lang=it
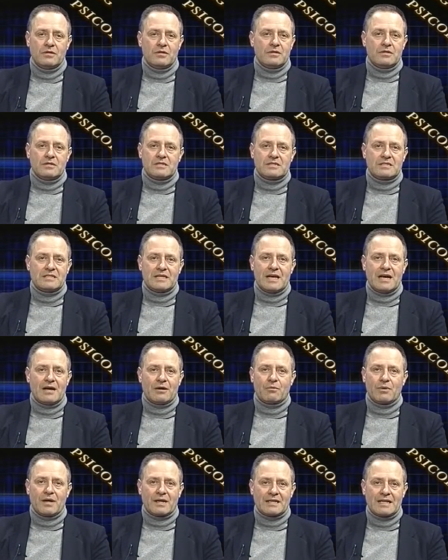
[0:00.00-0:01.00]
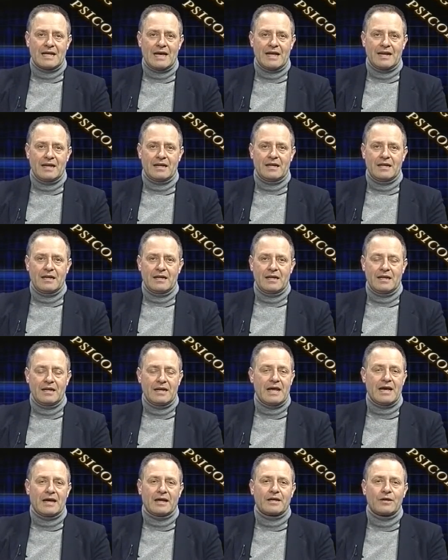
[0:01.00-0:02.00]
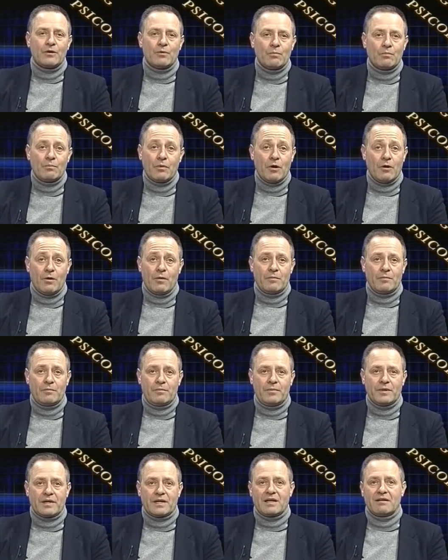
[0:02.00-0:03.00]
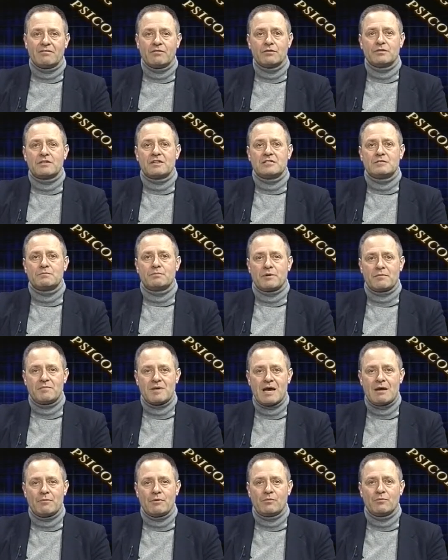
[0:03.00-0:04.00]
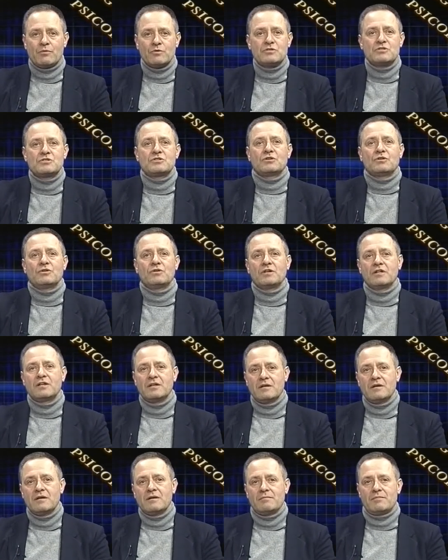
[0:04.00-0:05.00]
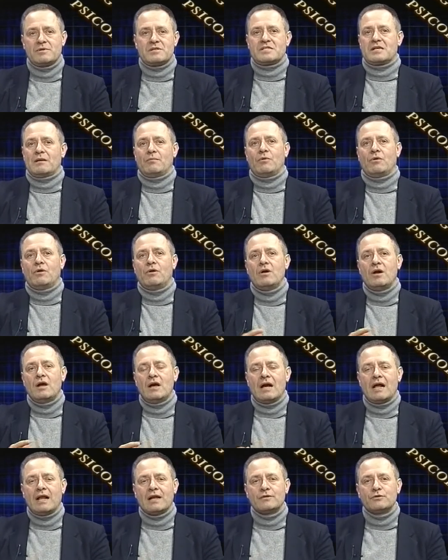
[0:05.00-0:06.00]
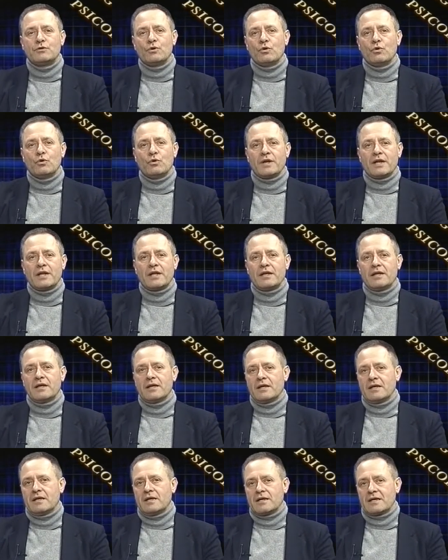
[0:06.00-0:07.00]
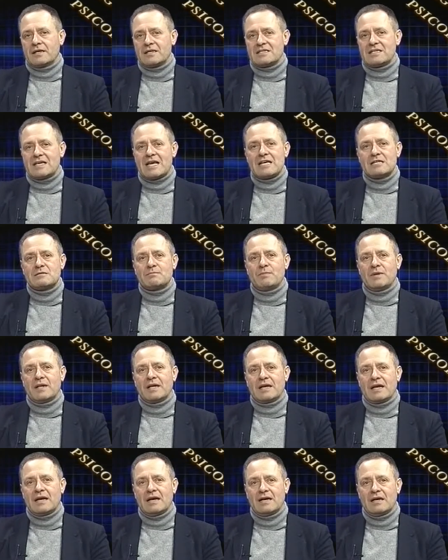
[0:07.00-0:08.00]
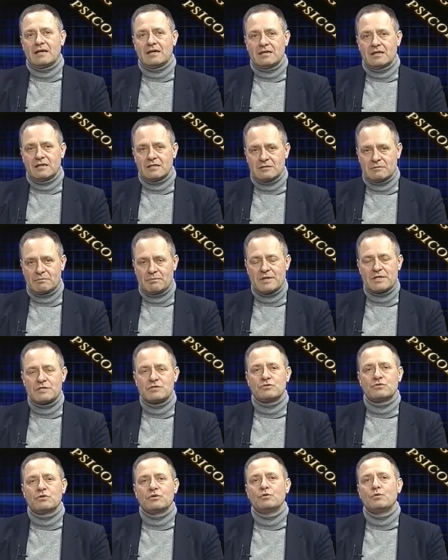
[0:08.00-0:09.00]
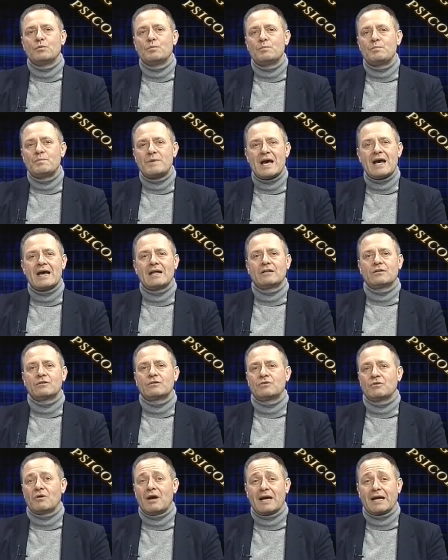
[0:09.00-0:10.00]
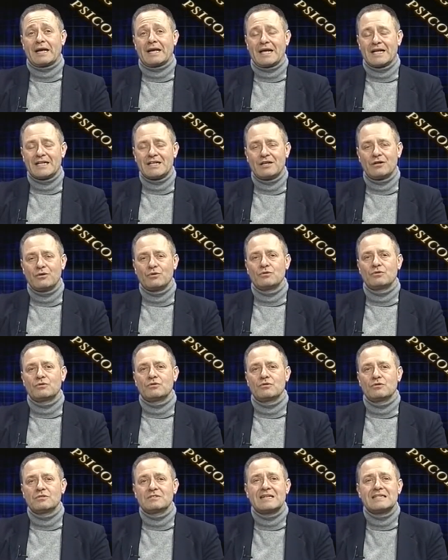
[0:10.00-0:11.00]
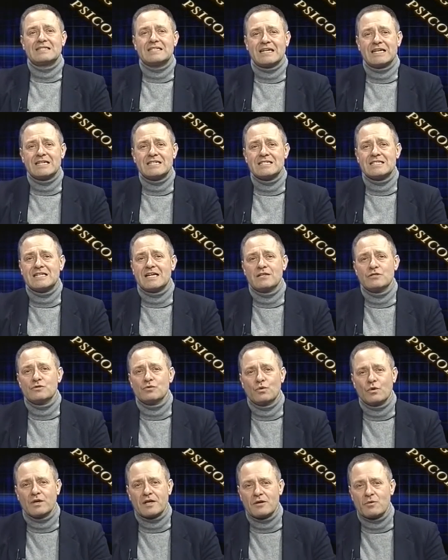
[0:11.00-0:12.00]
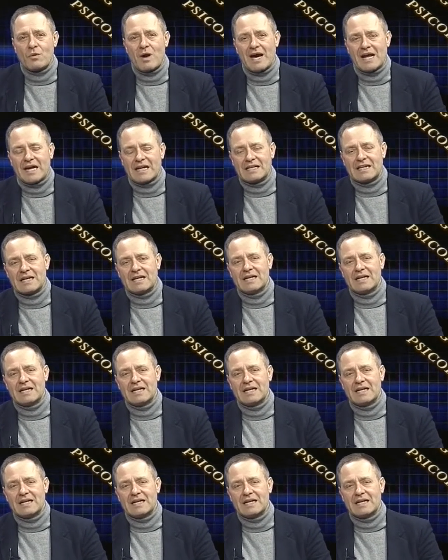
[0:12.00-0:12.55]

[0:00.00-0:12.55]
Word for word: sia a guardare neanche un po', perché a volte esprimiamo emozioni, pensiamo al dolore che si esplica spesso in un pianto anche a dirotto, senza che ci sia nessuno che guarda,